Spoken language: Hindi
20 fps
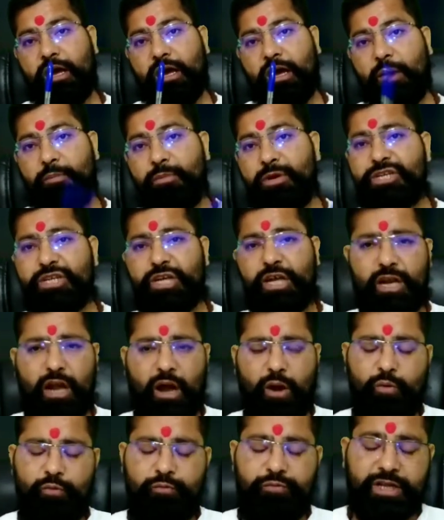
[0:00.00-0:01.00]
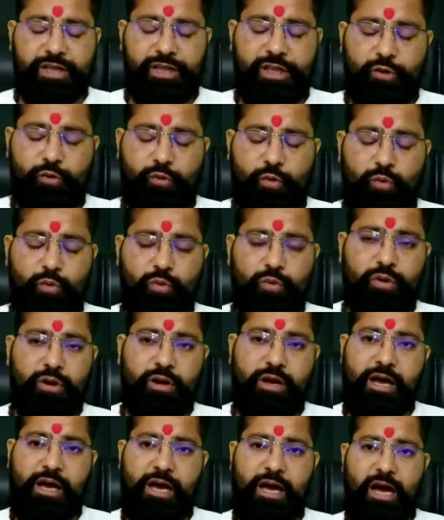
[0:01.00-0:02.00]
हमेशा राहु व्यक्ति को
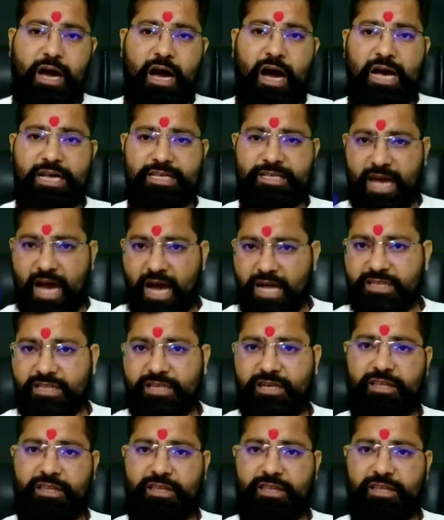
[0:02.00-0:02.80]
आजाद